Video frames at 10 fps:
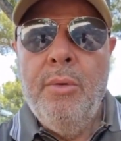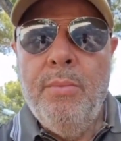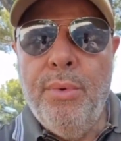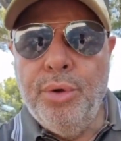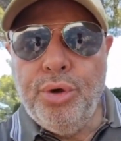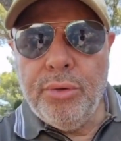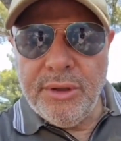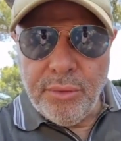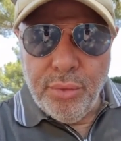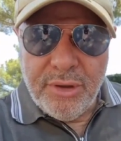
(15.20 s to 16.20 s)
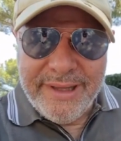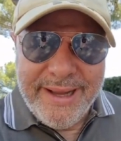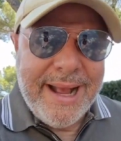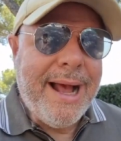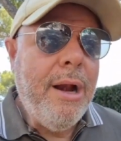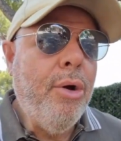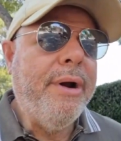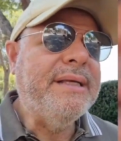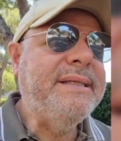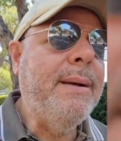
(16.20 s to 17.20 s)
Buongiorno a tutti,
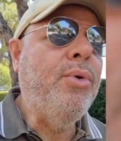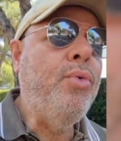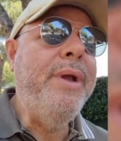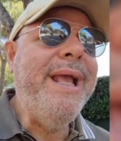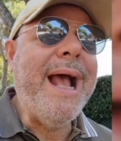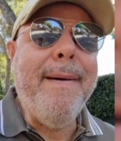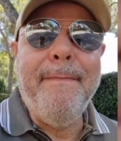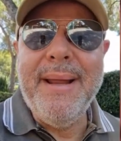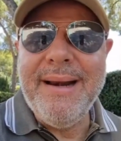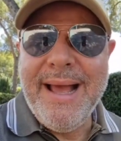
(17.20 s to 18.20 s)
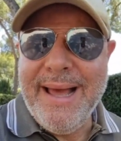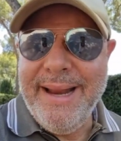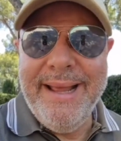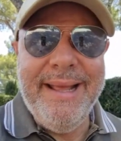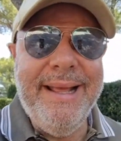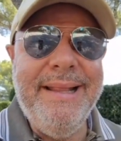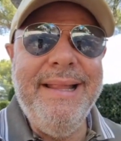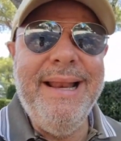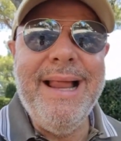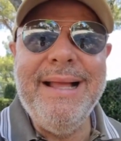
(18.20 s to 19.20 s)
allora siamo qui a parlare eh,
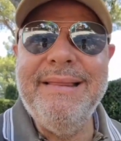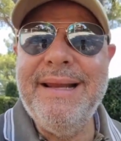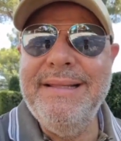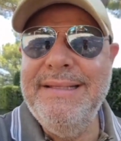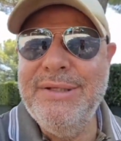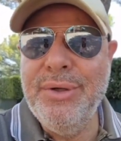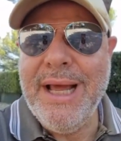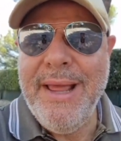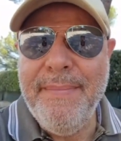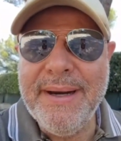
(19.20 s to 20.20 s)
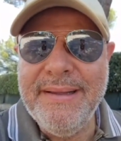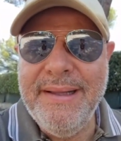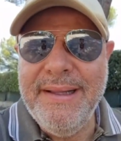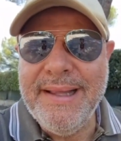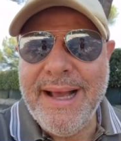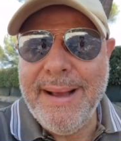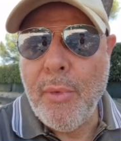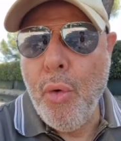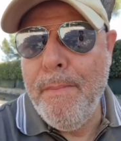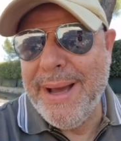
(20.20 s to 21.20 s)
della tradizionale partita
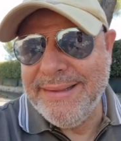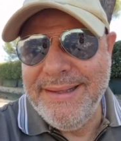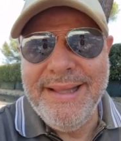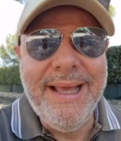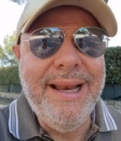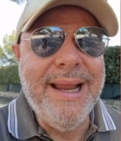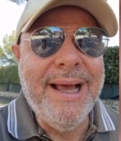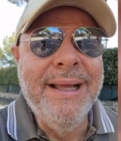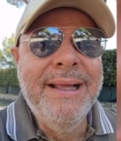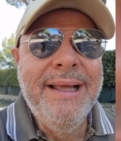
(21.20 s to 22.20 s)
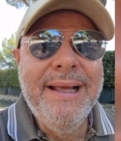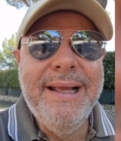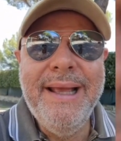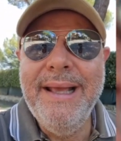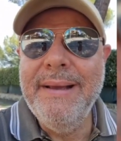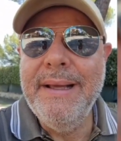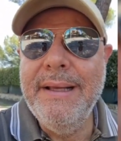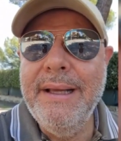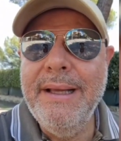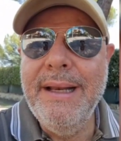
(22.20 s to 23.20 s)
o partitella che
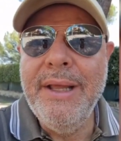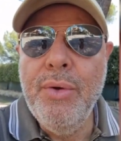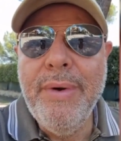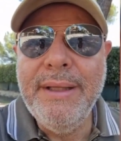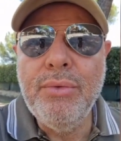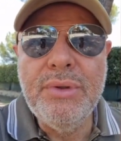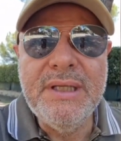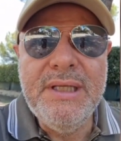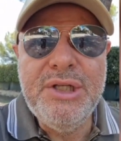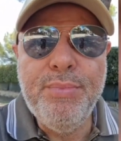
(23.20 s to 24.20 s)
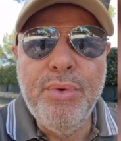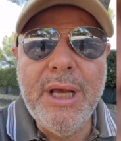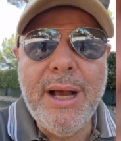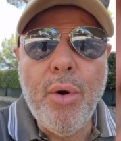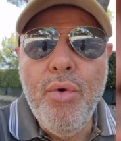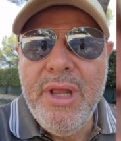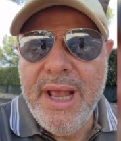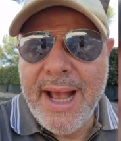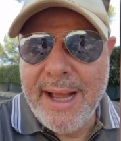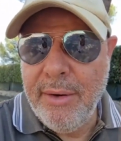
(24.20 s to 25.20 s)
eh, la Juventus disputa
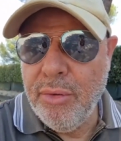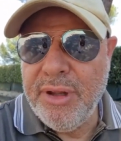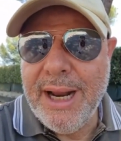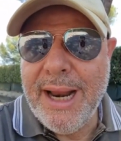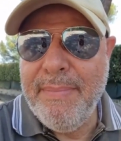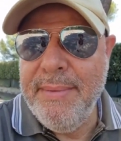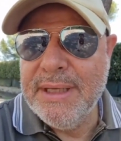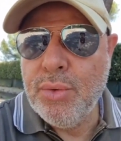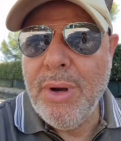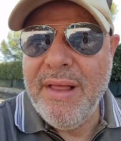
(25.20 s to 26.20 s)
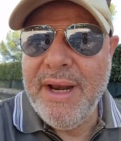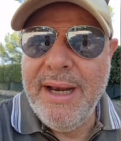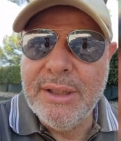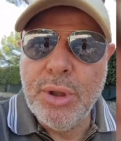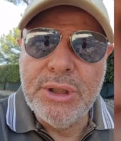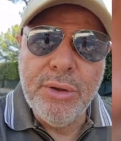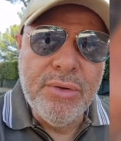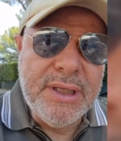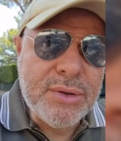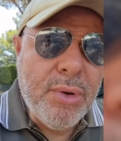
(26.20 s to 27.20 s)
ogni anno tra la prima squadra e la sua
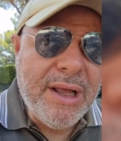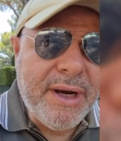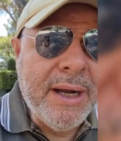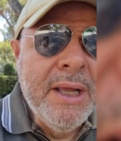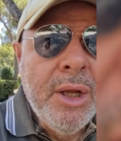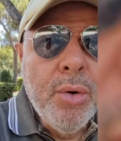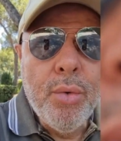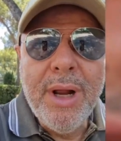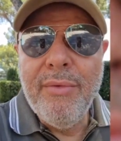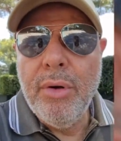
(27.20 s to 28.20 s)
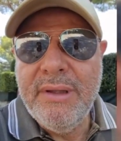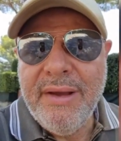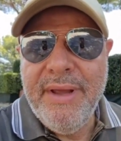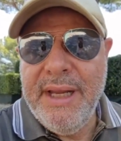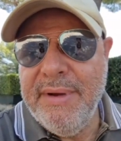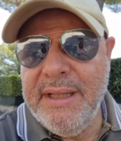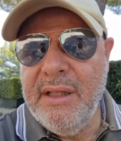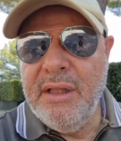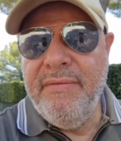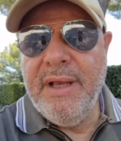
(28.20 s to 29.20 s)
seconda squadra, una volta veniva
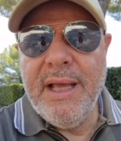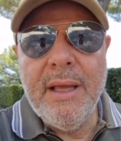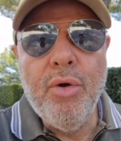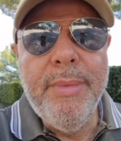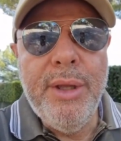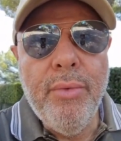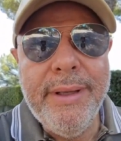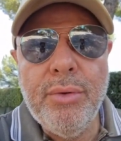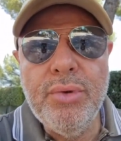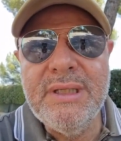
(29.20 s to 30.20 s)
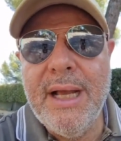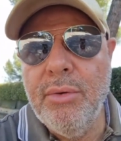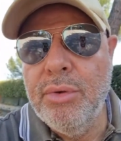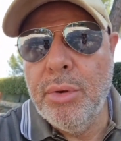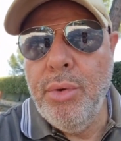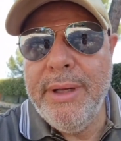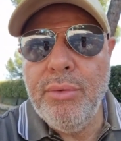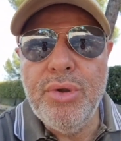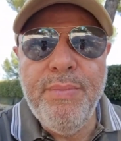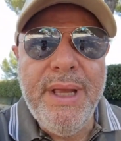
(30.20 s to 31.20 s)
identificata come Juventus A contro
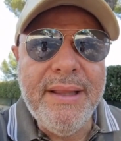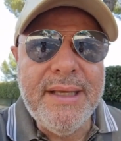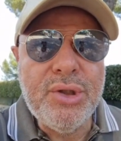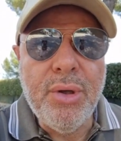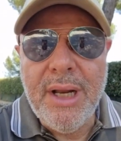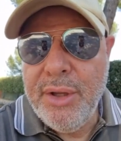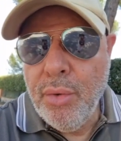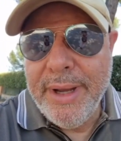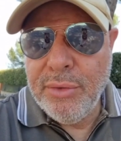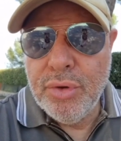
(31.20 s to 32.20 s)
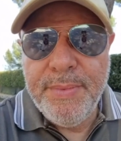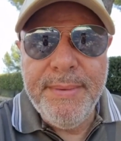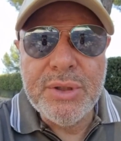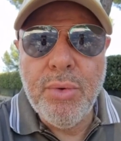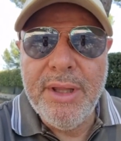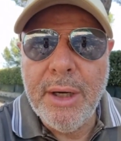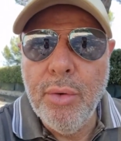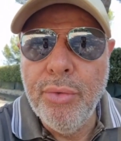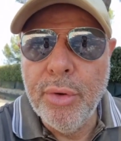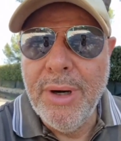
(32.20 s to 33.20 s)
Juventus B, adesso è la Juventus prima squadra
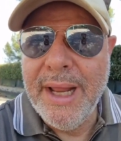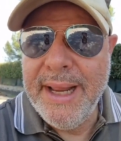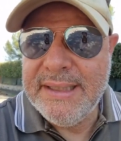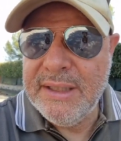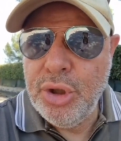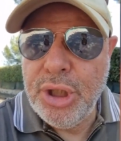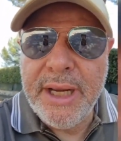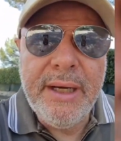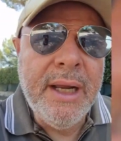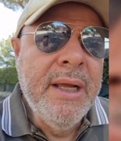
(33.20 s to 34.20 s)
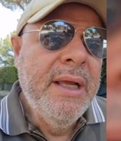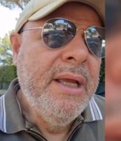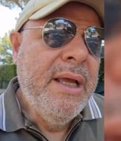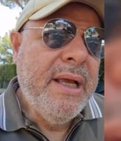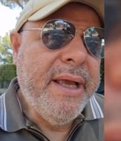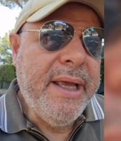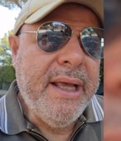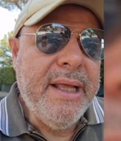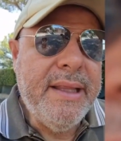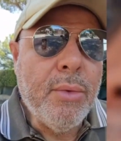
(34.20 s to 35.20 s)
contro la Next Gen
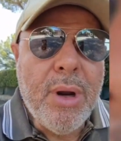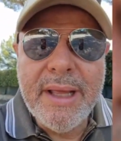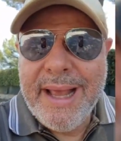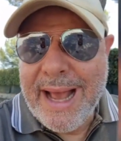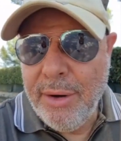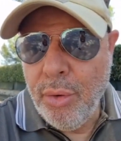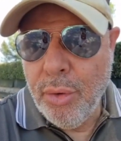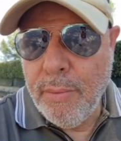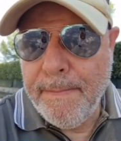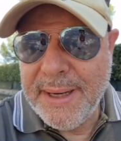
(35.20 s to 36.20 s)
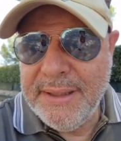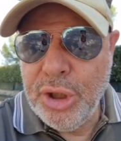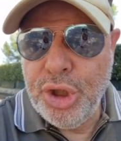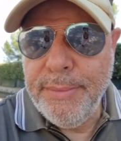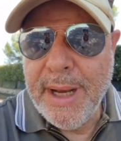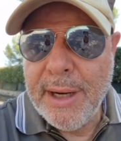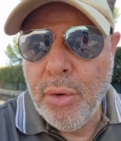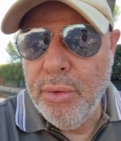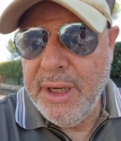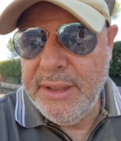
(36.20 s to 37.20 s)
che eh, da qualche anno partecipa
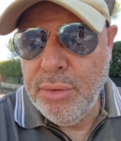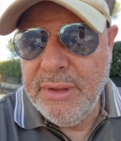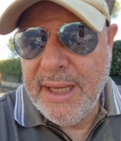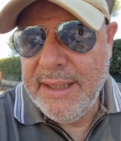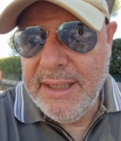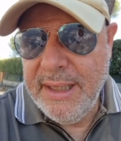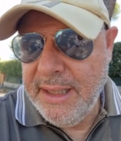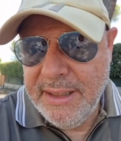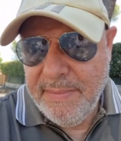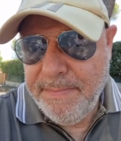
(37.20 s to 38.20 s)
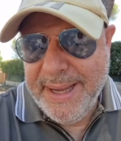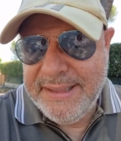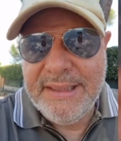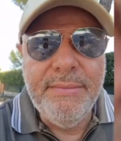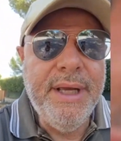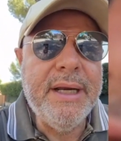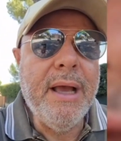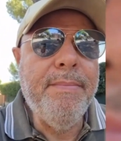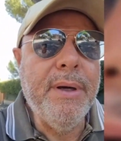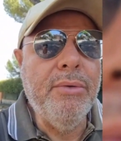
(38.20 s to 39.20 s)
con risultati eh, pessimi al
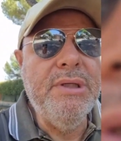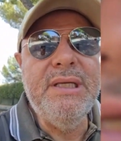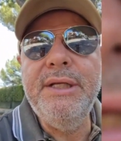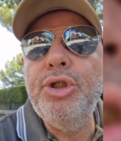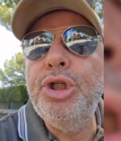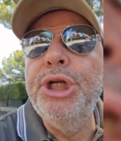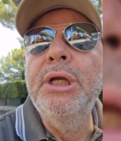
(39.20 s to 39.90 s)
campionato di Serie C.